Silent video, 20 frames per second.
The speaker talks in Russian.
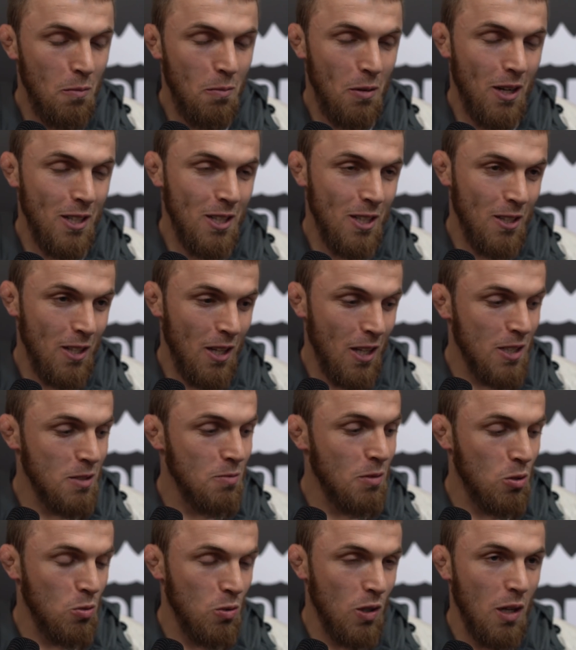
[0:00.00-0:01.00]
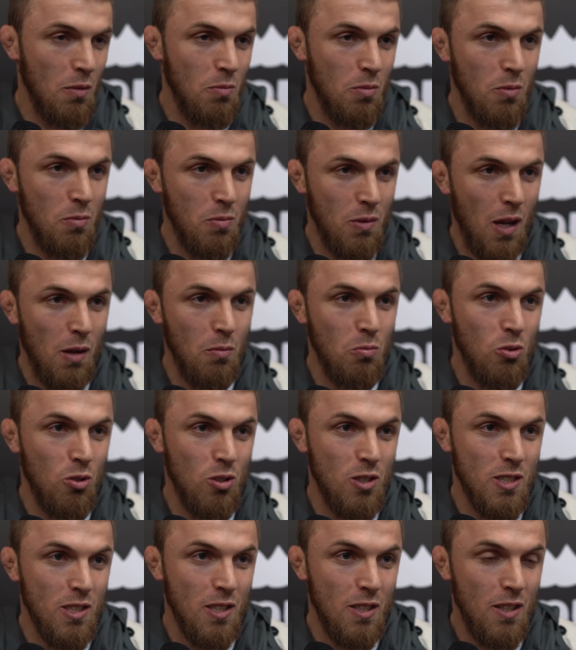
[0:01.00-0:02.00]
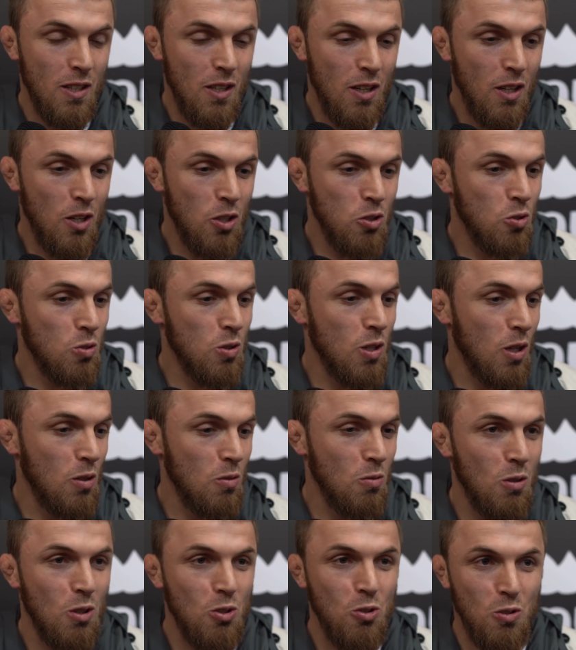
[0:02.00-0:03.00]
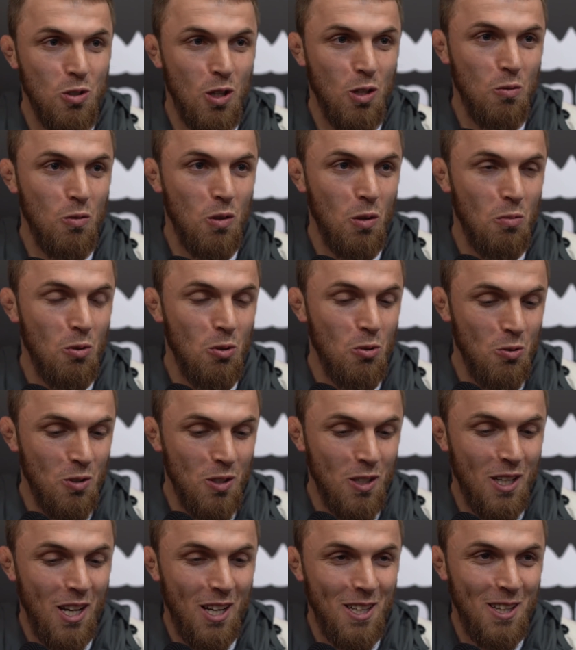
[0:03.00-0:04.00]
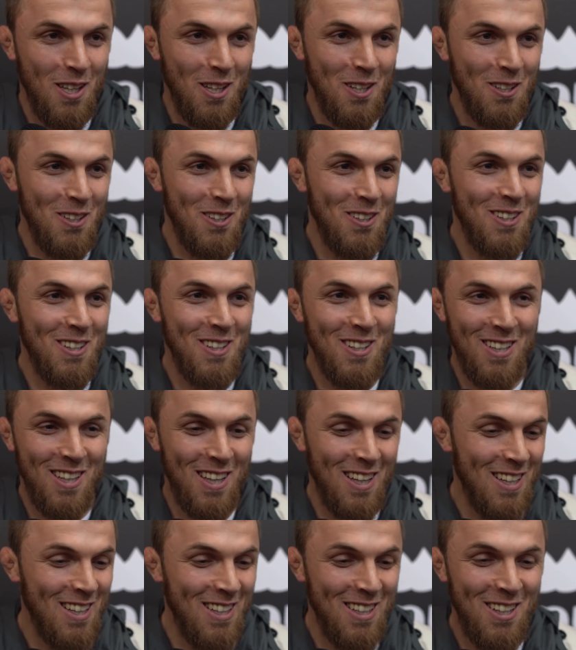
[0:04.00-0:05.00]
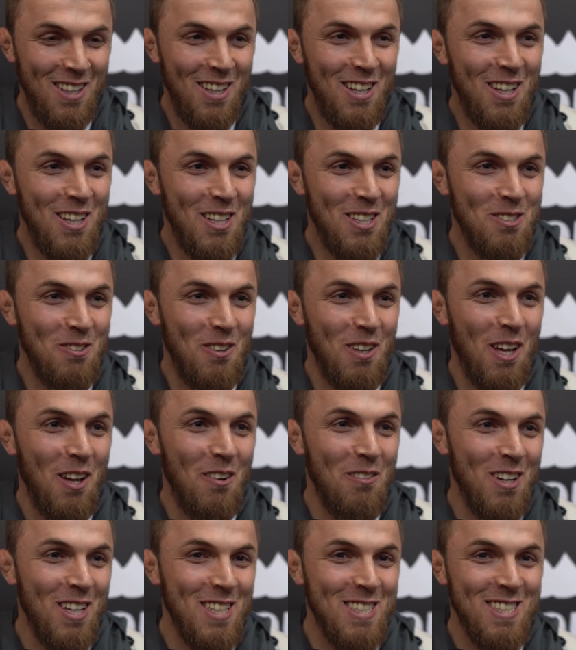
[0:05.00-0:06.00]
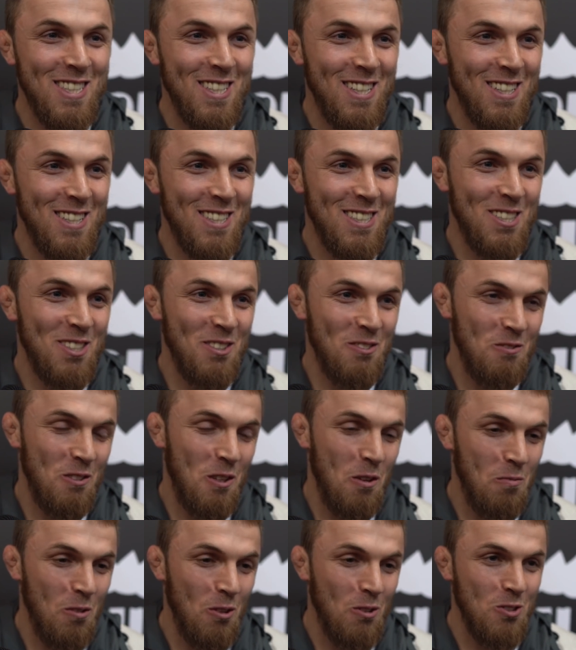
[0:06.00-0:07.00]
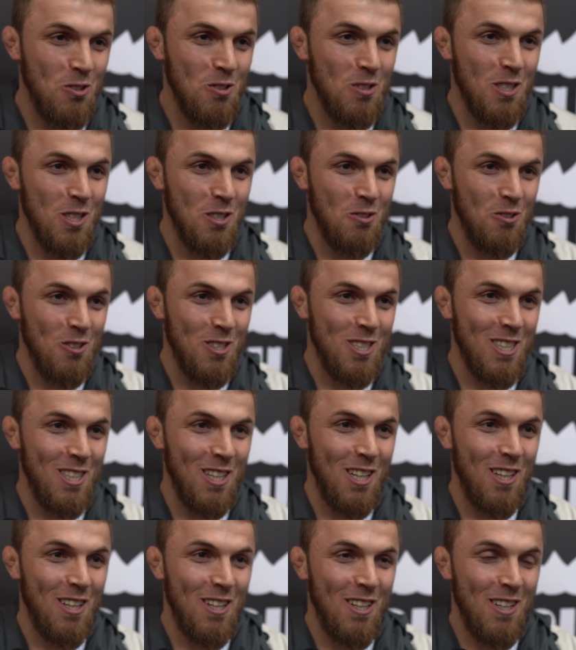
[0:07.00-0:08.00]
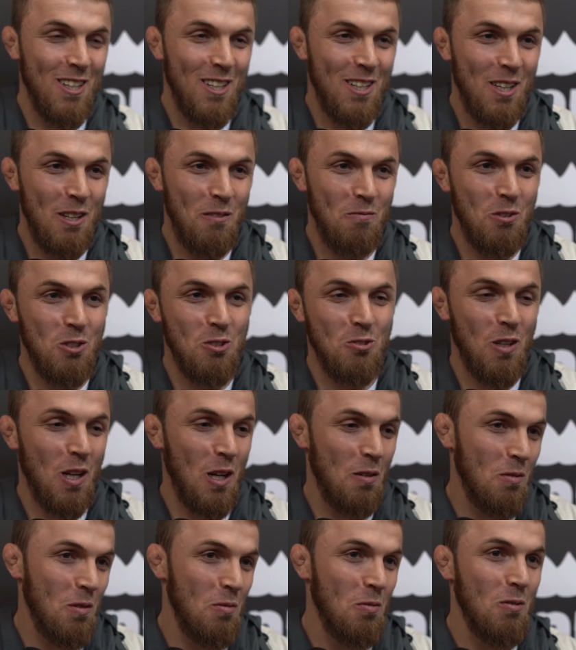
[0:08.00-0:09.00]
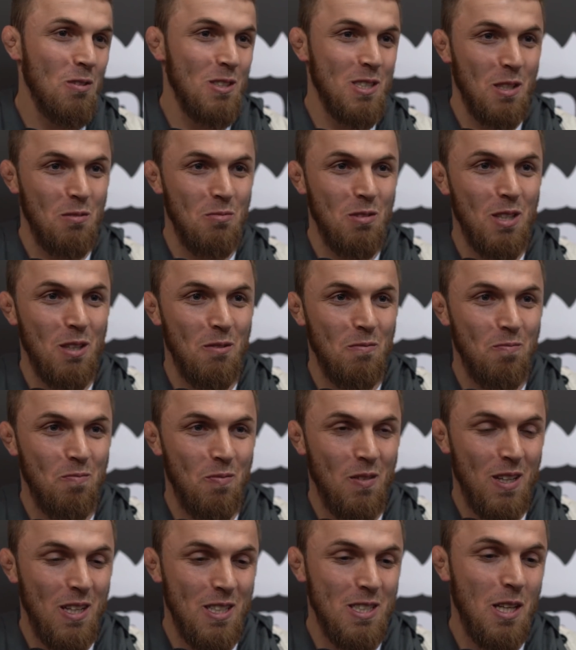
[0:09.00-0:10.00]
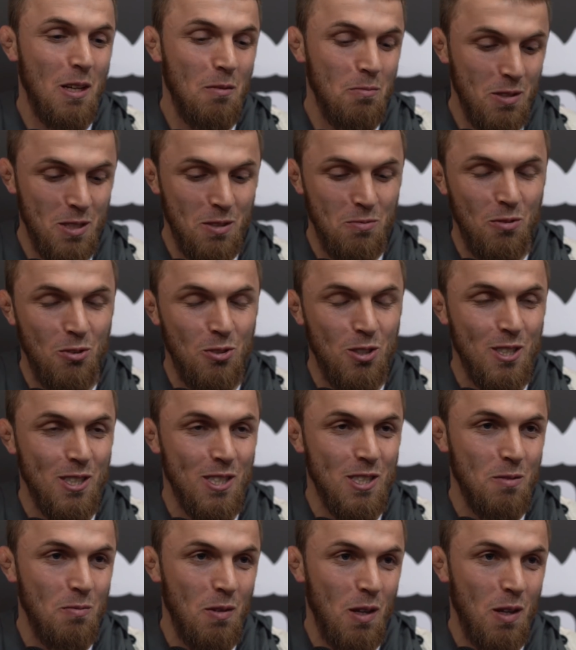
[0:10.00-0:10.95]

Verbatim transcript: партия я смотрю Хабиб как борется. Что-то оттуда, что-то оттуда беру и как-то я своеобразный, у меня получился свой стиль между Хабибом и Забитом. Если так присмотритесь к